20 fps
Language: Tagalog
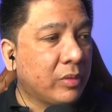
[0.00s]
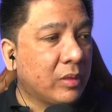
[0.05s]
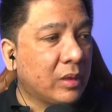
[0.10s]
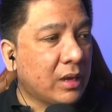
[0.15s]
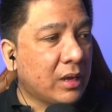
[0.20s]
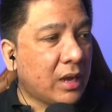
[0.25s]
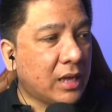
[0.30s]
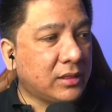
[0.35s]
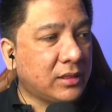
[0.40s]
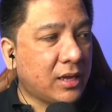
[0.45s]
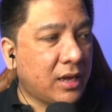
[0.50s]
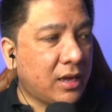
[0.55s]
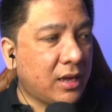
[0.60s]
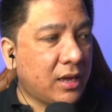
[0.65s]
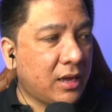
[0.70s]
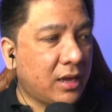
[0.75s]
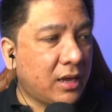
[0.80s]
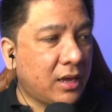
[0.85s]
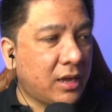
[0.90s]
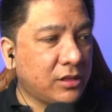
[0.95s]
At
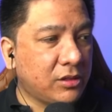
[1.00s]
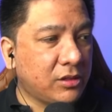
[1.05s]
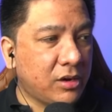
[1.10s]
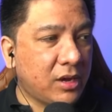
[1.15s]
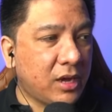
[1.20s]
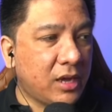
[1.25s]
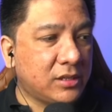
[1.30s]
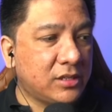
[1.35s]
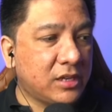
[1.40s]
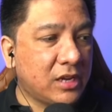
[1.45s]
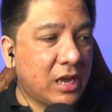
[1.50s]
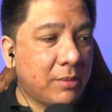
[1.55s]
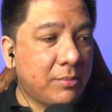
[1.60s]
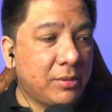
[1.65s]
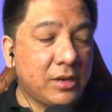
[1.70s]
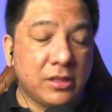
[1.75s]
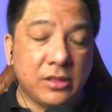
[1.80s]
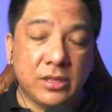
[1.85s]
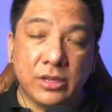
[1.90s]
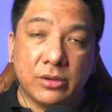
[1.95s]
uh, ito lang ang
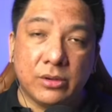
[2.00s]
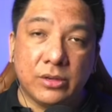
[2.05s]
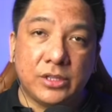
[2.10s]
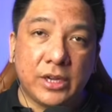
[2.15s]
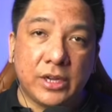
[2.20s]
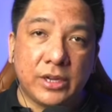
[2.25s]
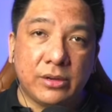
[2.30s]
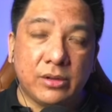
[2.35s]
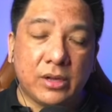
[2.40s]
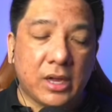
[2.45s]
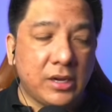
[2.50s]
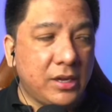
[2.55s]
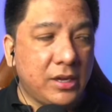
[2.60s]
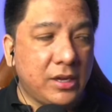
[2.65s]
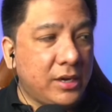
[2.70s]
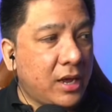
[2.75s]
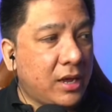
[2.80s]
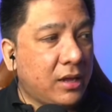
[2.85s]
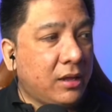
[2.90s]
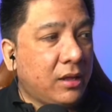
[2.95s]
sinabi ng DOJ no
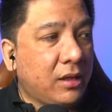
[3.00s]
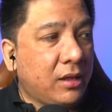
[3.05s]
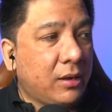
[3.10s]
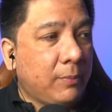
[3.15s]
kanina.